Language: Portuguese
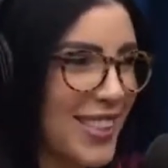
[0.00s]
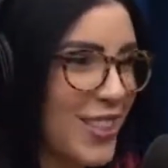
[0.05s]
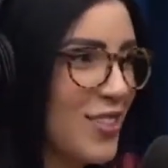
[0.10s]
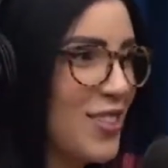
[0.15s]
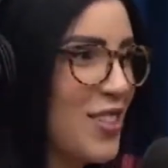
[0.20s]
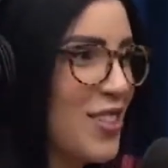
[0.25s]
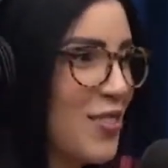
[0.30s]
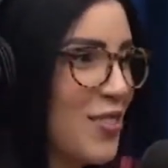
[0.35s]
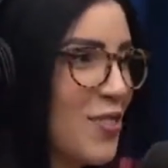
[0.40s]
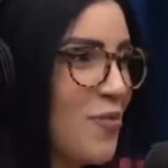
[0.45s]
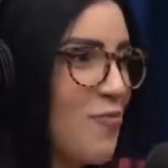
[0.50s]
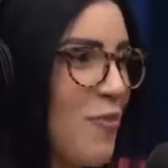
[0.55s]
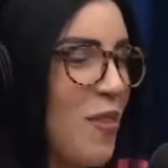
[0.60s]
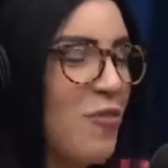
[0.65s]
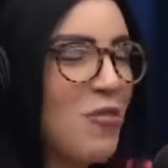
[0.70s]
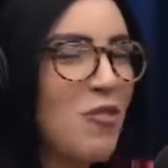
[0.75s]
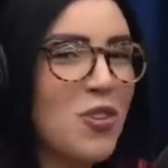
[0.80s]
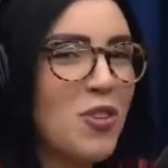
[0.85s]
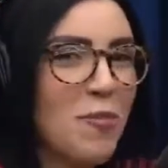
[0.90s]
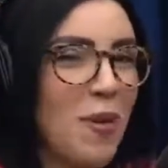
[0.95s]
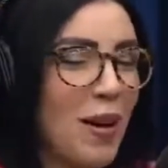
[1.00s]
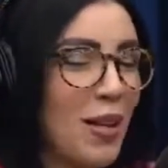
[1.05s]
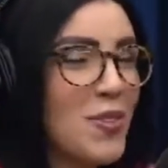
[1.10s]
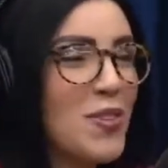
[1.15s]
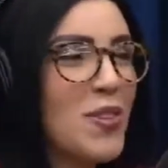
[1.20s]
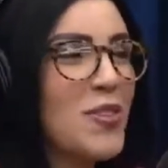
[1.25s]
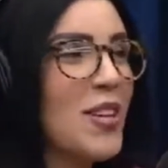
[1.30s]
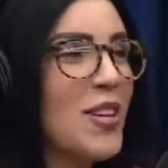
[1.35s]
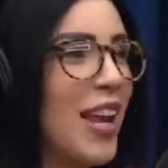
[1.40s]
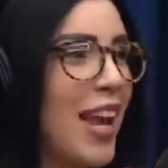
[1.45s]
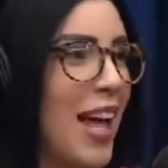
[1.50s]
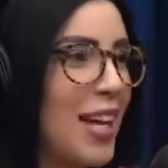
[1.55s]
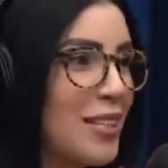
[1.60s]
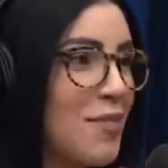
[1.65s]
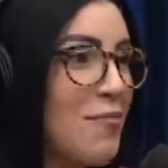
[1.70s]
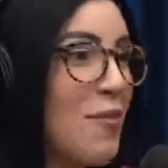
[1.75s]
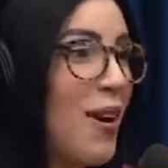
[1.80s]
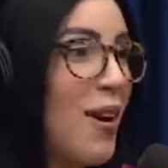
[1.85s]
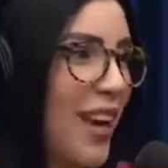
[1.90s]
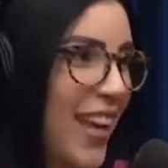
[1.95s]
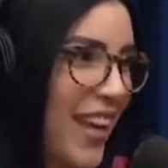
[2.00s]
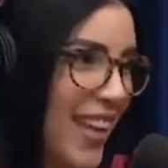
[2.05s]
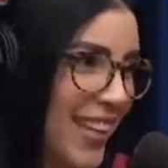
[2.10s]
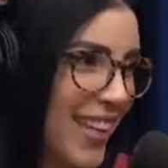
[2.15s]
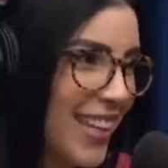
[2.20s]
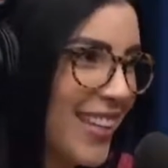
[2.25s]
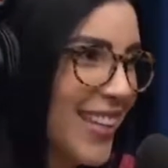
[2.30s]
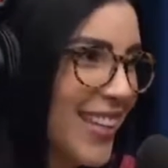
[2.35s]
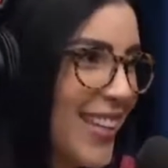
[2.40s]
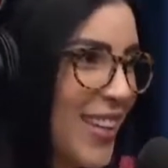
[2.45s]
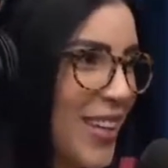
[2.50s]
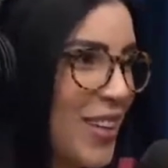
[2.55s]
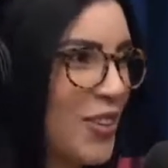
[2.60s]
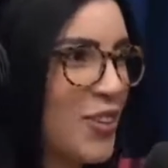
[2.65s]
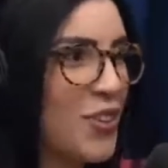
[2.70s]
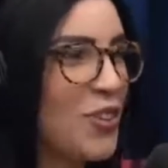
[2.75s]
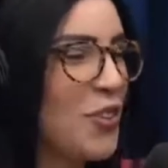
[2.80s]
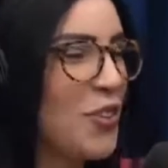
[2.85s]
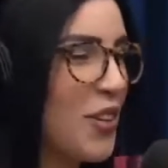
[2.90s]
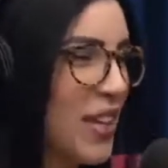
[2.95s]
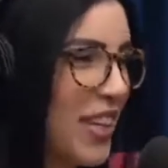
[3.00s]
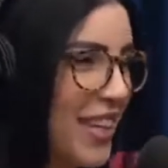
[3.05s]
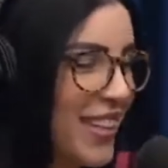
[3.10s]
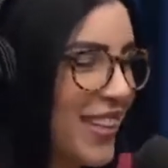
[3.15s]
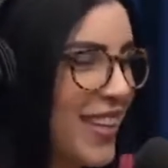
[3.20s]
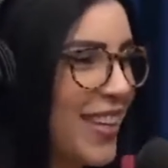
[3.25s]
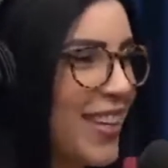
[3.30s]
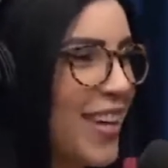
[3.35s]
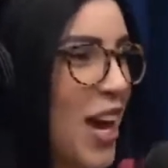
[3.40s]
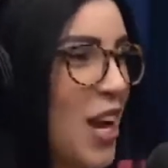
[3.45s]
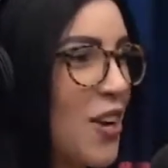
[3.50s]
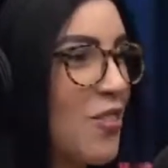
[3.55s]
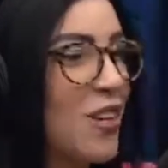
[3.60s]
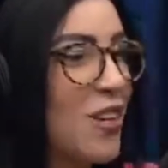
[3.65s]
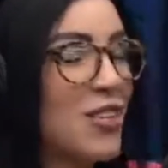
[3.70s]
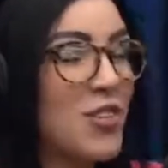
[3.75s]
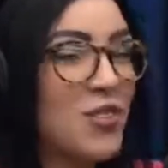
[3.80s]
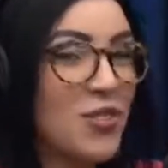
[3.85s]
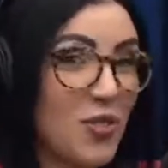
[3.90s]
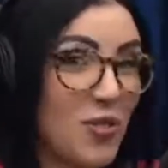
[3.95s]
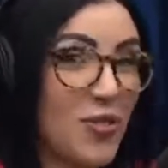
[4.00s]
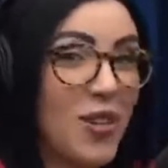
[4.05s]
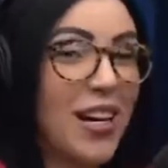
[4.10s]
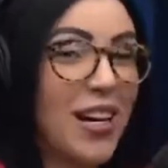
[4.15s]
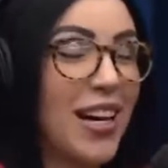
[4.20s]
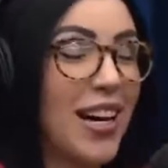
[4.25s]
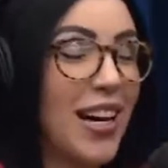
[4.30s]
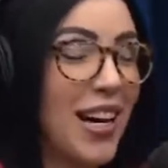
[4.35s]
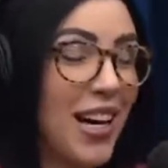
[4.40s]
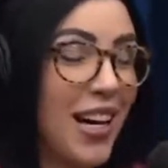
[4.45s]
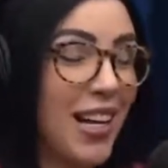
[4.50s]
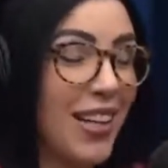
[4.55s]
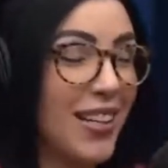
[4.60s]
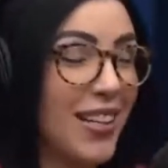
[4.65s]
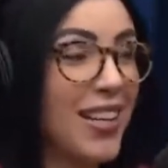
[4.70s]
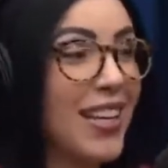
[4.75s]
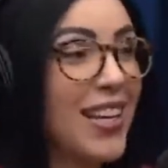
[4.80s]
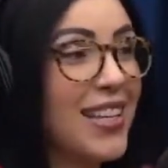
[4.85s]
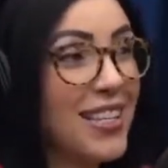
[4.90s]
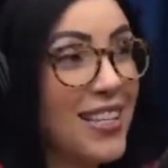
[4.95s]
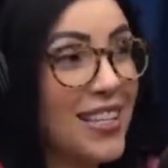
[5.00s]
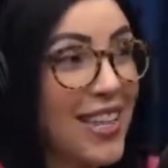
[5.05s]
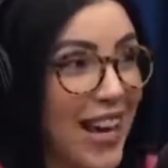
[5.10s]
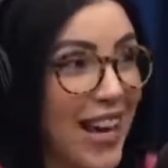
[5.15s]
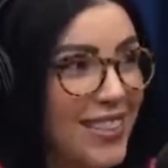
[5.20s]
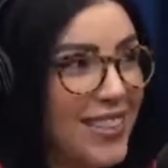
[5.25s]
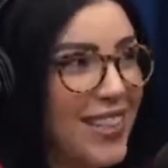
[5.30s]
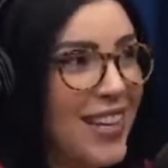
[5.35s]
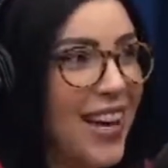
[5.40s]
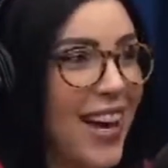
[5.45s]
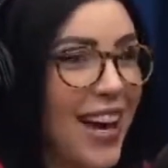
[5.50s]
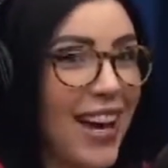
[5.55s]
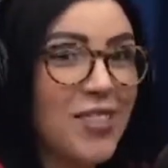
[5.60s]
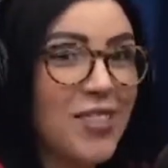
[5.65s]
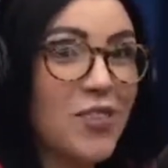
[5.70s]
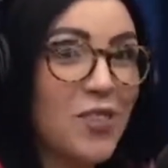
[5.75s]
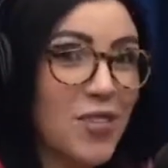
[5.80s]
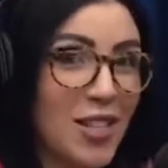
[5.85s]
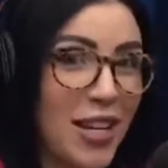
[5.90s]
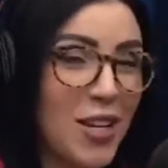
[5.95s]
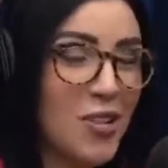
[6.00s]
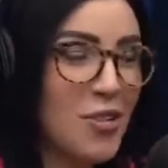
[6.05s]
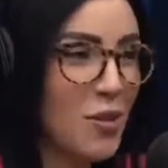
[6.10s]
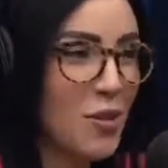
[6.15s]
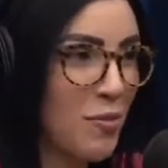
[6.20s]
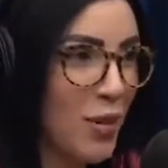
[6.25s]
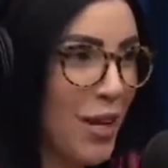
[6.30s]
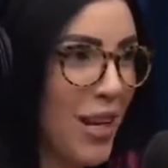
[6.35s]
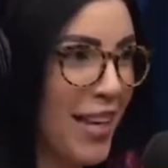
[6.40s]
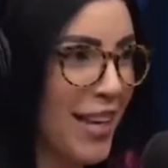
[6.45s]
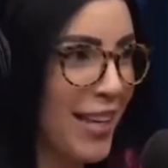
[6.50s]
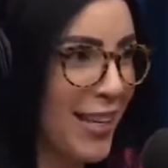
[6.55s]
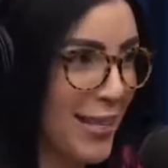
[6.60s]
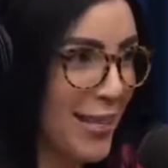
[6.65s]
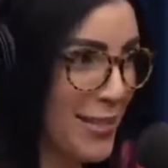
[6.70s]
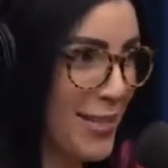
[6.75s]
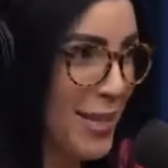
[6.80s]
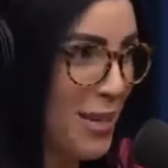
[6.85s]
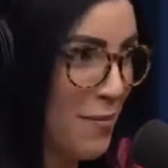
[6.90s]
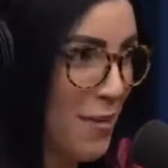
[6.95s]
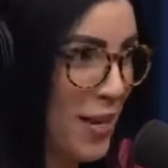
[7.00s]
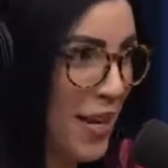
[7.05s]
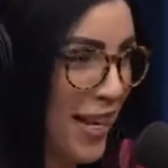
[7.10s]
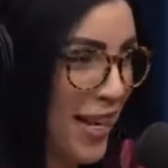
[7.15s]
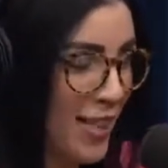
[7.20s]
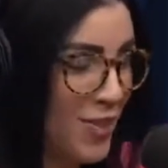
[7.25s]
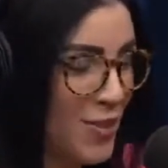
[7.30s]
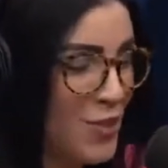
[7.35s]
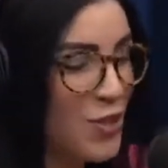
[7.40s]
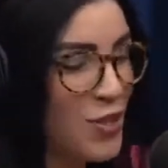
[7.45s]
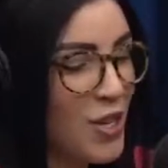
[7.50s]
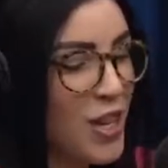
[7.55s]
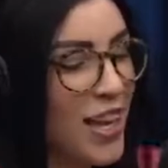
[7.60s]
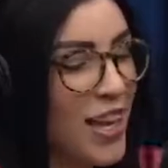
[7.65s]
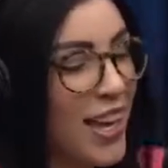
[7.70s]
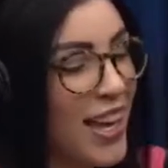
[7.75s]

Eu tinha um perfil chamado Socialite Morena no Twitter, que era uma, uma sátira à socialista morena, que é a Sinara Menezes.